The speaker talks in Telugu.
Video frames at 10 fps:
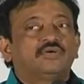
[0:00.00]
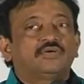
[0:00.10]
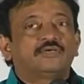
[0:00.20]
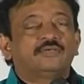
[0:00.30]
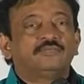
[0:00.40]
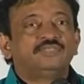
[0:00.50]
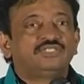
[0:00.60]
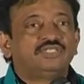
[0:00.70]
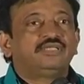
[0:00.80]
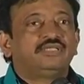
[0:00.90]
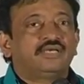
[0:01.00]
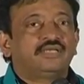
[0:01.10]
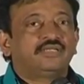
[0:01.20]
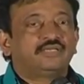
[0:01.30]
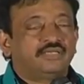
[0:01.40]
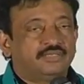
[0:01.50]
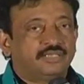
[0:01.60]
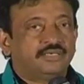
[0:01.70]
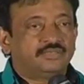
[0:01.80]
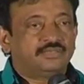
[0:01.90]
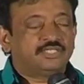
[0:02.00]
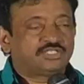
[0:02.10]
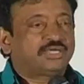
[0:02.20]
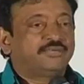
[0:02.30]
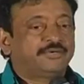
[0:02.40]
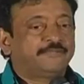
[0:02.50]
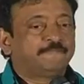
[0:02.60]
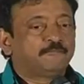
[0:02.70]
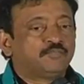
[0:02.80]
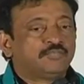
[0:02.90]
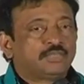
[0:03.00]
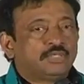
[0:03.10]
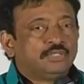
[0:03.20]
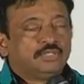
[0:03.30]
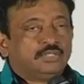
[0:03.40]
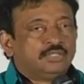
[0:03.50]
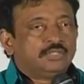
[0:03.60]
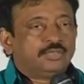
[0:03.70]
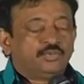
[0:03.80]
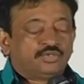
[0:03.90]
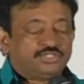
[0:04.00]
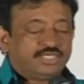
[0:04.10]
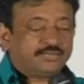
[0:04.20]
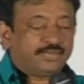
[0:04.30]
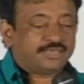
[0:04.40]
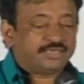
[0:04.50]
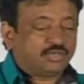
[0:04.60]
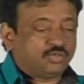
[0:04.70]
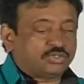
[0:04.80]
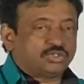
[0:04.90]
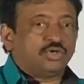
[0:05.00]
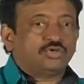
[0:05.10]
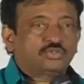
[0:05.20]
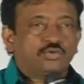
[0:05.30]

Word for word: ఒక మిస్టరీ అని అని అని తెలుసు కాబట్టి ఇప్పుడు ఒక షేర్ మార్కెట్లో ఒక స్టాక్స్